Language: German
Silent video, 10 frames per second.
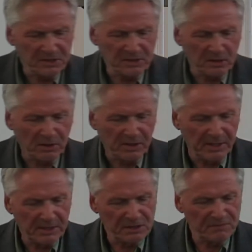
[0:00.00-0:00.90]
das ist auch
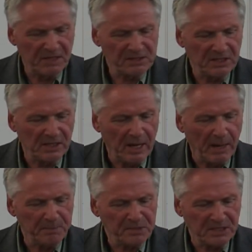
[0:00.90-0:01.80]
keineswegs ihre
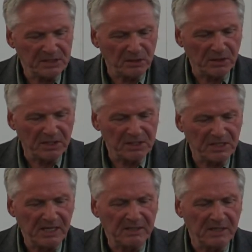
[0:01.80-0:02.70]
Absicht, sondern
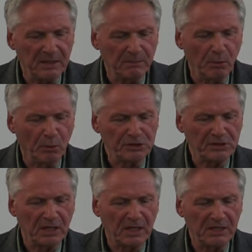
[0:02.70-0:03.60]
es liegt ihnen
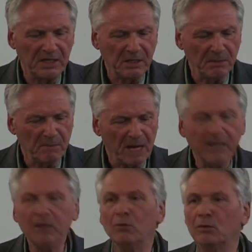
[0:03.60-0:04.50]
bloß daran, ihre
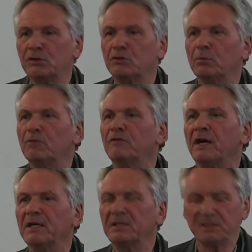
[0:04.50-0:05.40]
Meinung zu
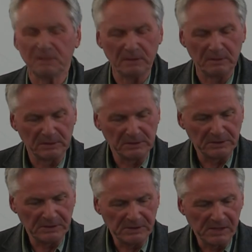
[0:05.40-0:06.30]
beweisen.
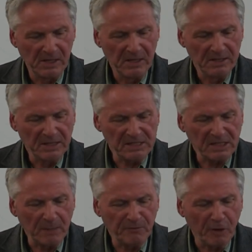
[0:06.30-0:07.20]

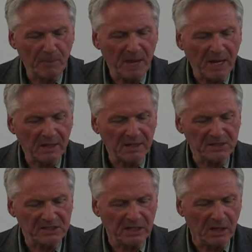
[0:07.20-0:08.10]
Deshalb
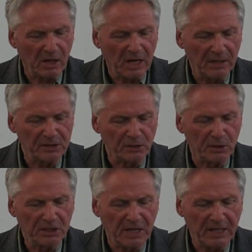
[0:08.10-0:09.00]
verbergen sie auch alle
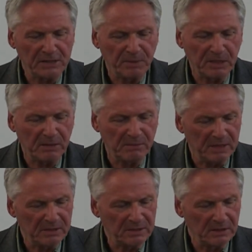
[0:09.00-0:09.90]
solche
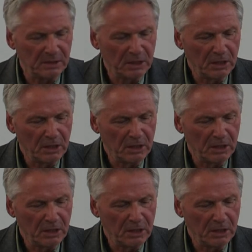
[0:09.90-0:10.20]
Experimente,